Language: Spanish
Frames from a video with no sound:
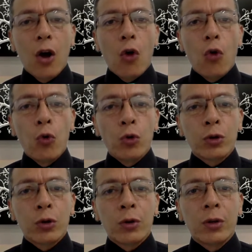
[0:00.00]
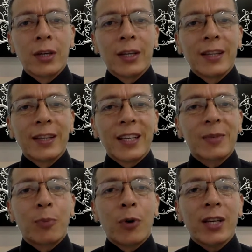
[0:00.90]
justo
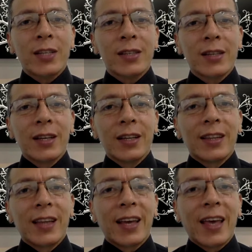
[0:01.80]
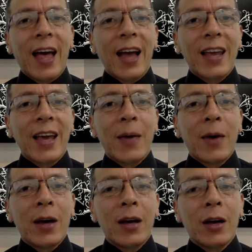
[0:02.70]
después de que Adán y
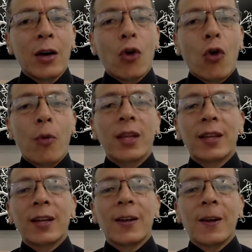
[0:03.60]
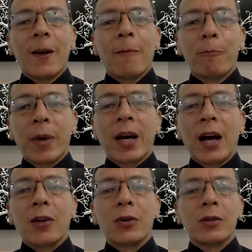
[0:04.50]
Eva cometen
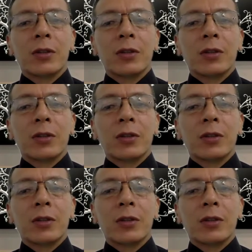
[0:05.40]
pecado.